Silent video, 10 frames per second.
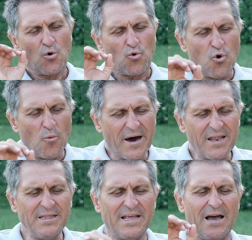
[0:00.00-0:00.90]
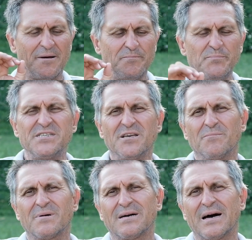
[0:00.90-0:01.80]
Kumarın da
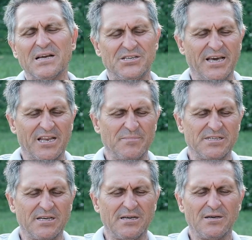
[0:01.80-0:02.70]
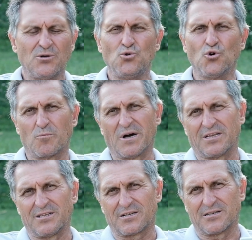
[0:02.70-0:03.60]
bizim karaciğerimizi yormaktadır.